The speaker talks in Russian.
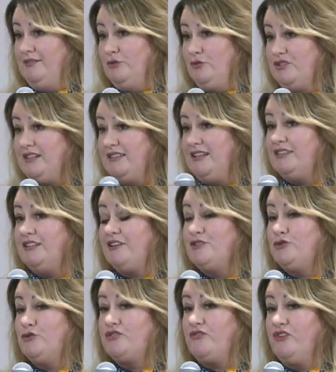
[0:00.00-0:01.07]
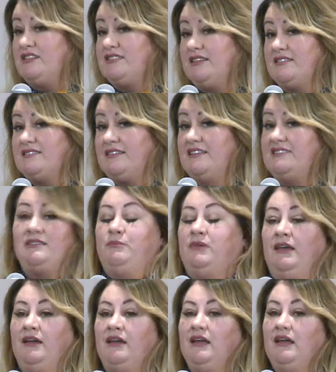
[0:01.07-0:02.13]
То есть, когда ты растешь в христианской
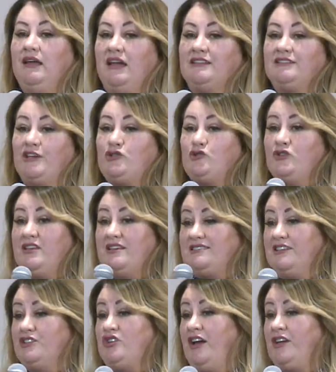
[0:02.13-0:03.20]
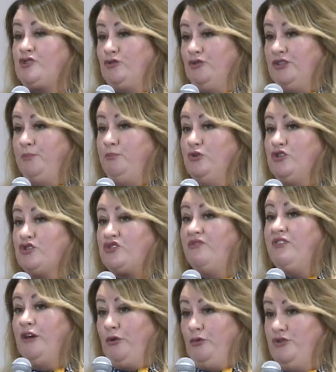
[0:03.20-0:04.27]
семье, это еще не означает, что ты будешь
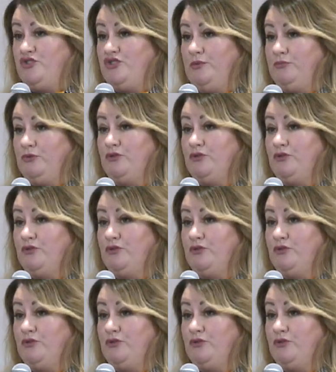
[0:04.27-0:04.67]
верующим.